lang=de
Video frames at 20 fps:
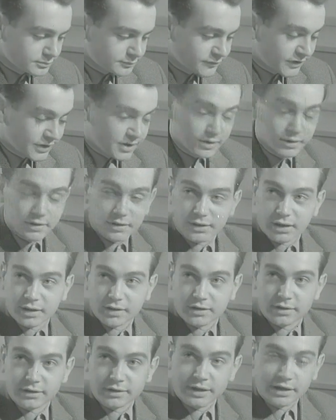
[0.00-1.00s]
festen
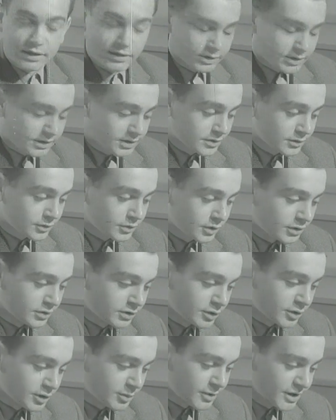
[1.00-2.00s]
Gedanken entgegensetzen
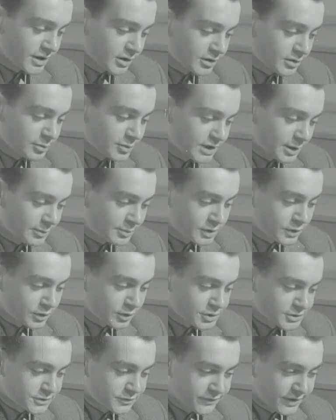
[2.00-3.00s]
können, sondern meistens mit
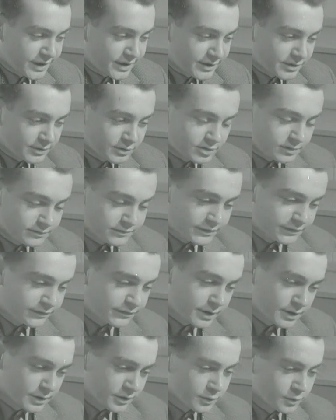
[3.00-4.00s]
abgedroschenen Phrasen kommen, wie
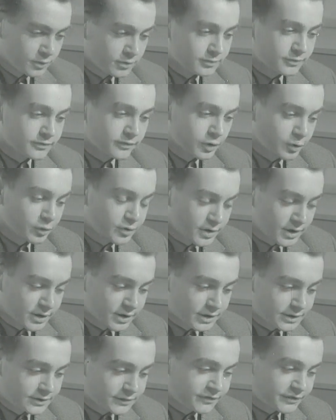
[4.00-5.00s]
also von unserer
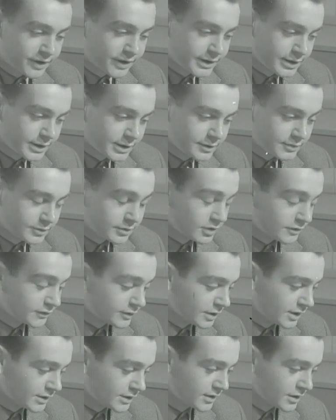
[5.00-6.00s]
Seite Freiheit und auf
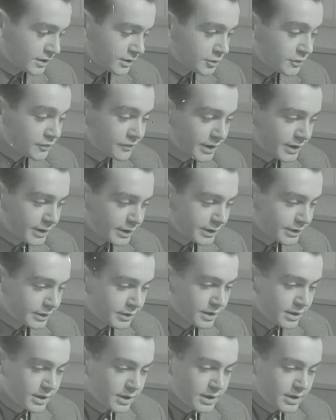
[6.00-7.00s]
der anderen Seite Unfreiheit.
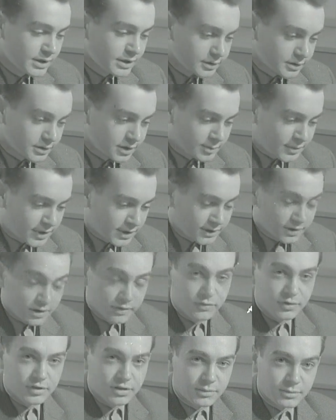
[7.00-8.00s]
Deshalb meine ich,
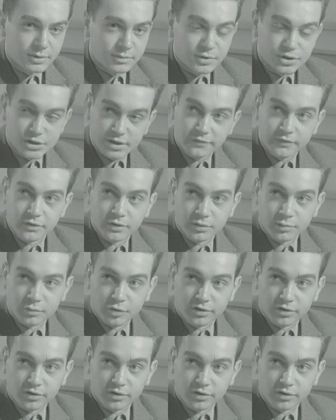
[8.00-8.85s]
dass wir uns damit beschäftigen